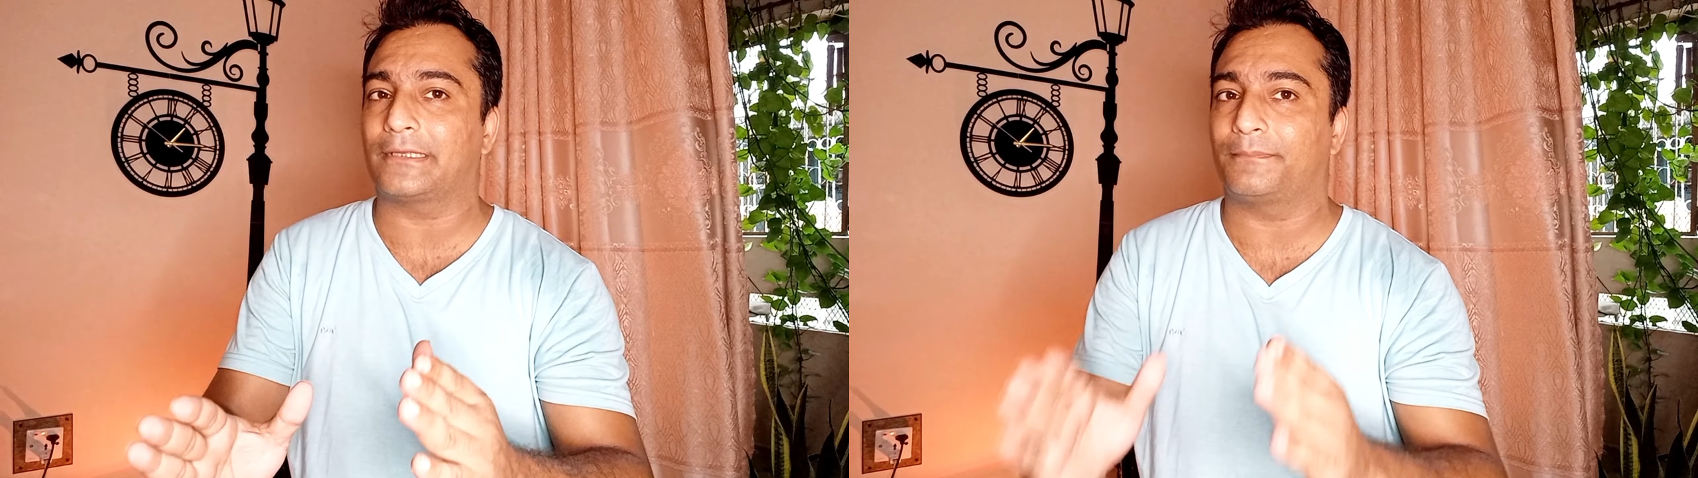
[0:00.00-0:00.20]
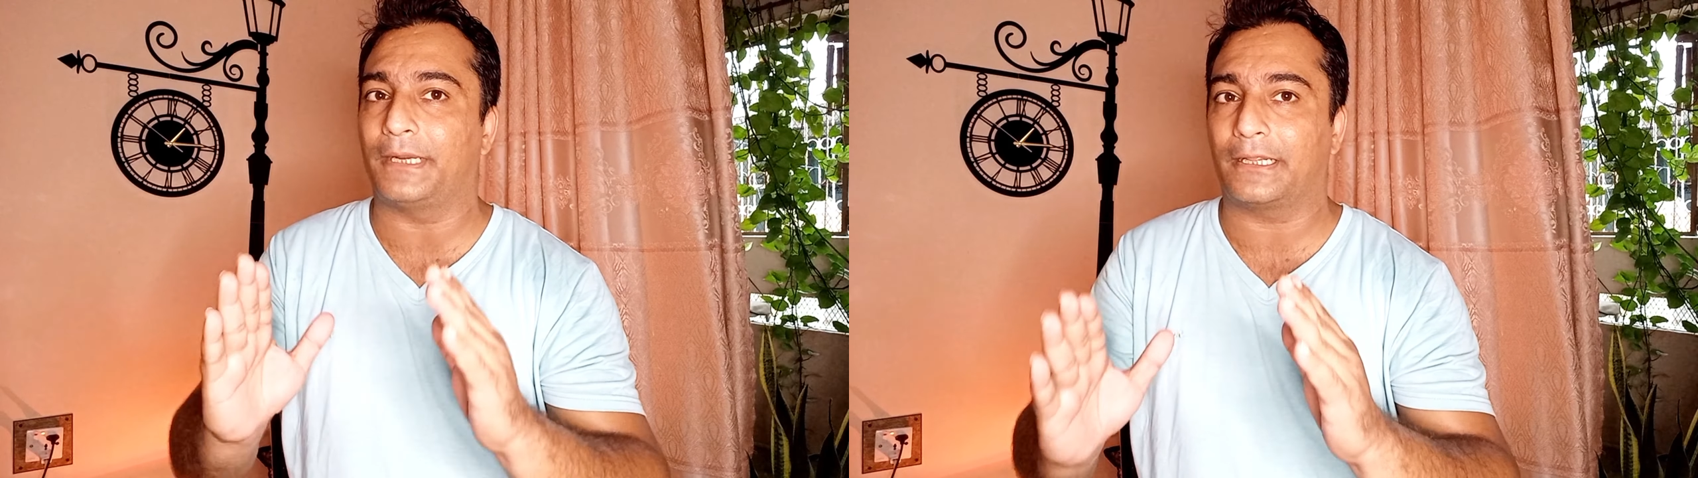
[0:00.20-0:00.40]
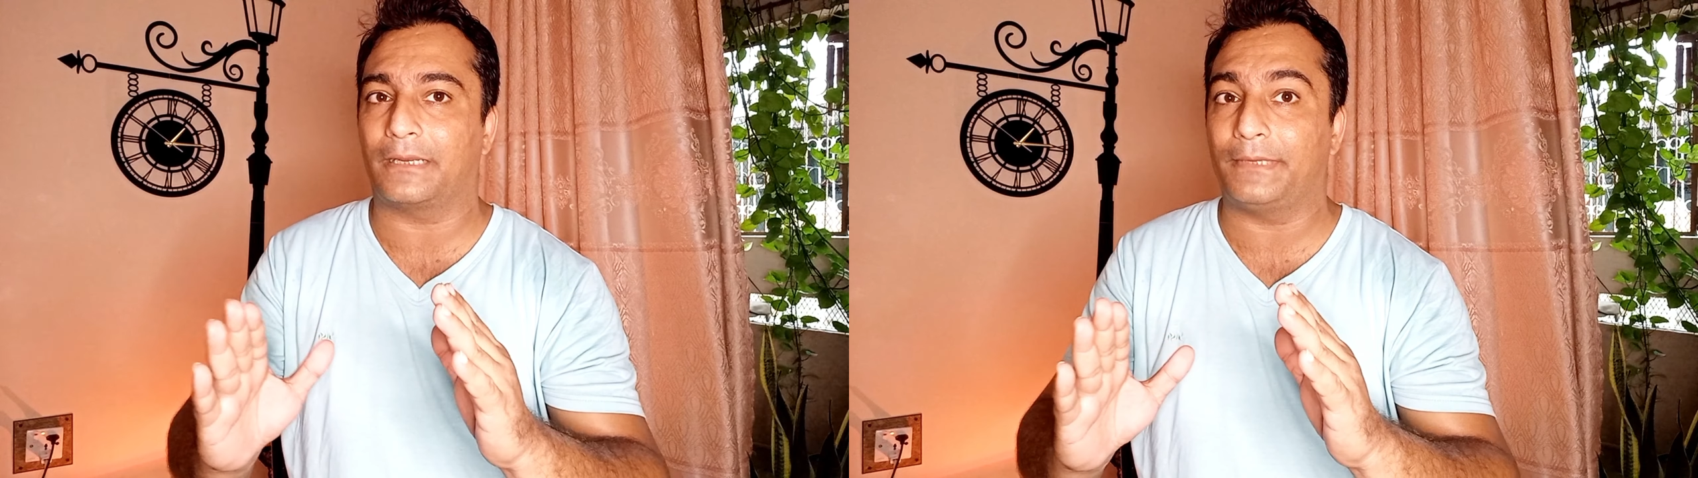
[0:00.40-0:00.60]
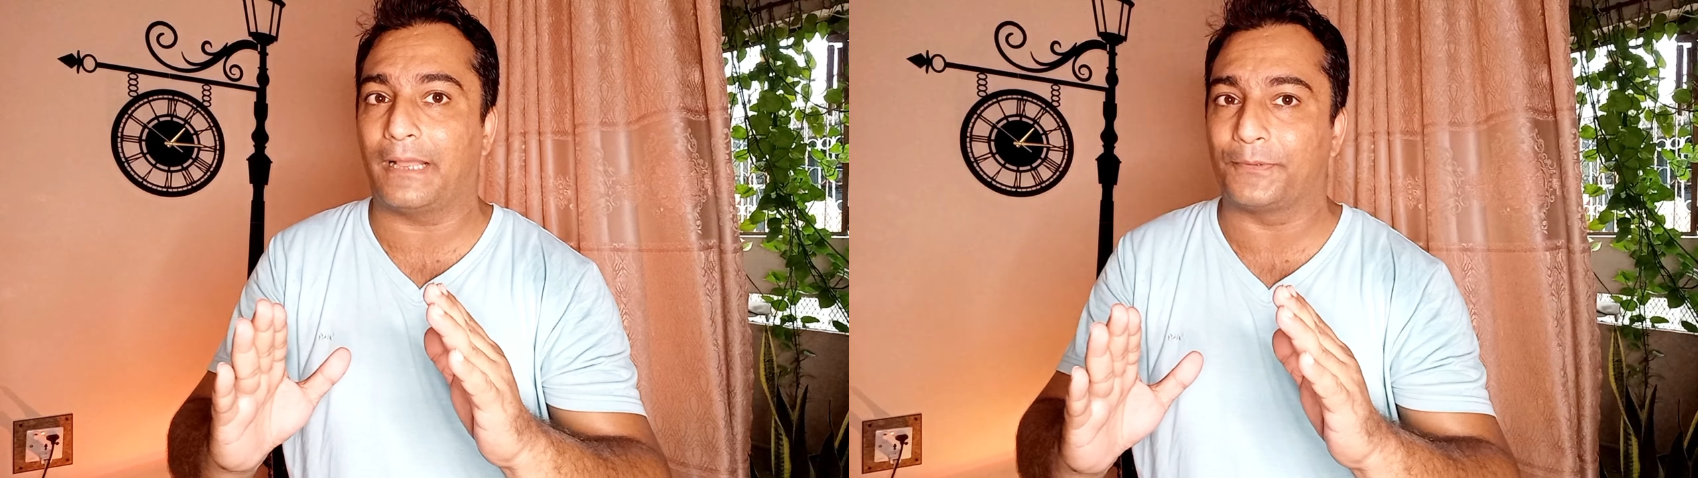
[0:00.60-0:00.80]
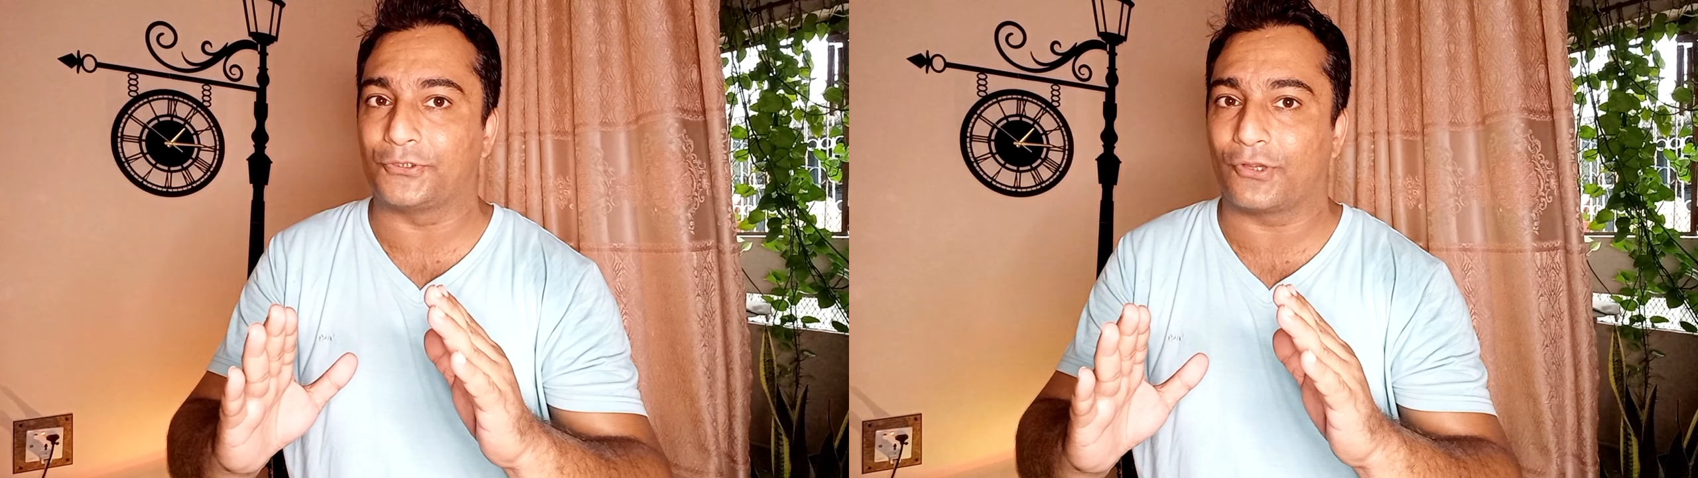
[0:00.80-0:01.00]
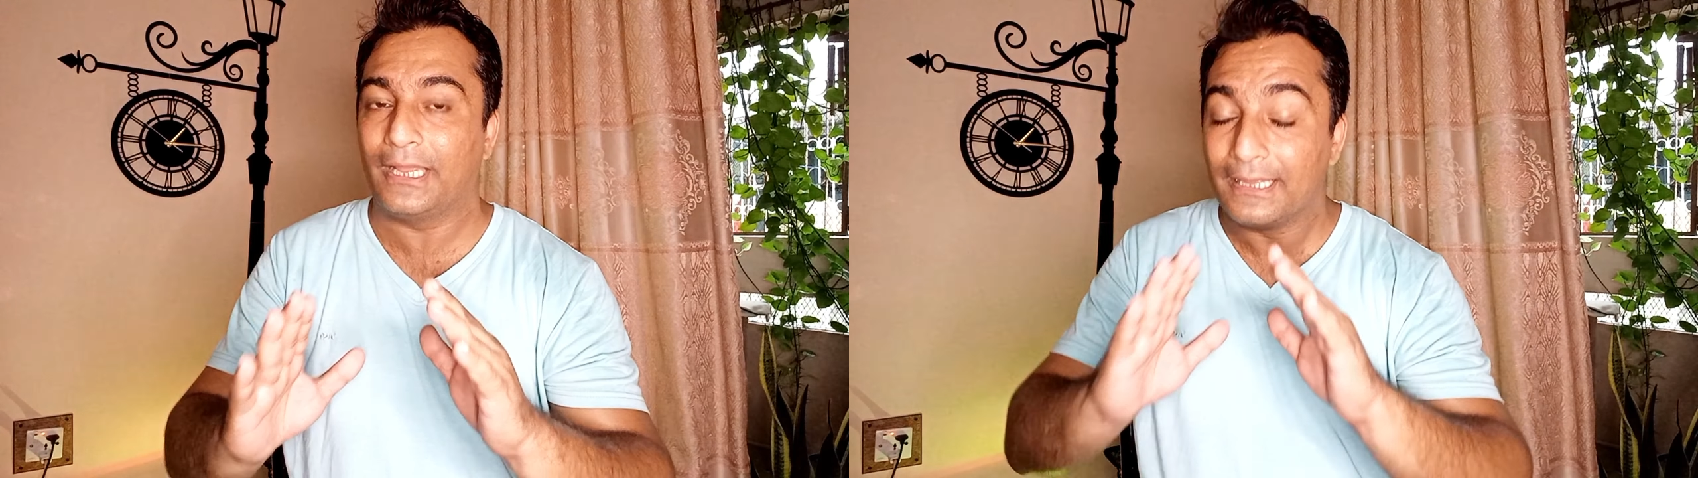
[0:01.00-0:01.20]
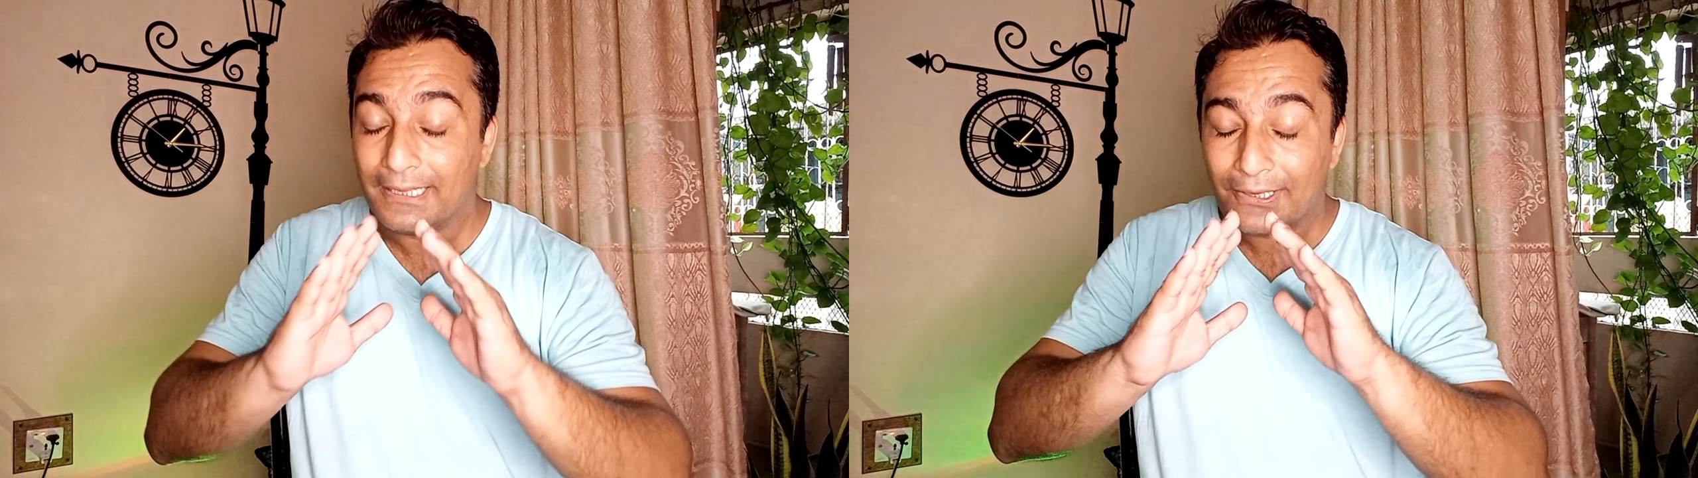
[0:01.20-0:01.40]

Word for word: साथ बैठकर भी आप इंजॉय